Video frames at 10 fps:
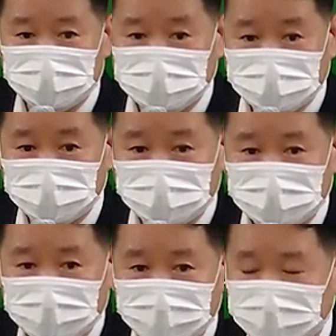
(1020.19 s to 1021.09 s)
그죠?
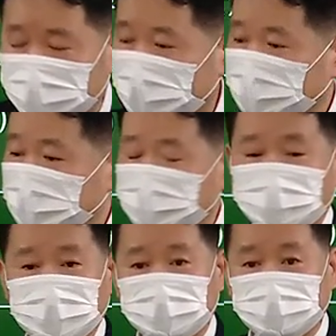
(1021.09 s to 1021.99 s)
다음날 또
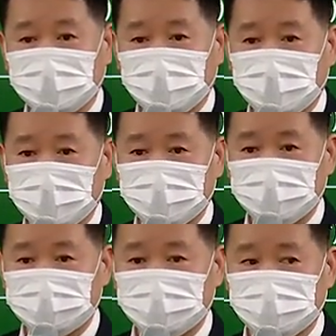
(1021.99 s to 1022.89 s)
직장 생활을 해야
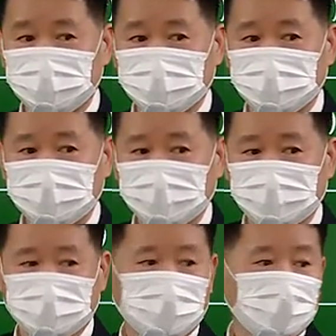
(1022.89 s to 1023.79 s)
되기 때문에
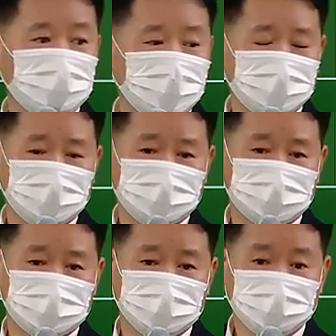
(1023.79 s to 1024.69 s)
아, 공부한다는
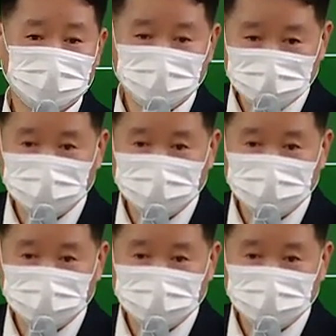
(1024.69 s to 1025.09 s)
건 좀 힘들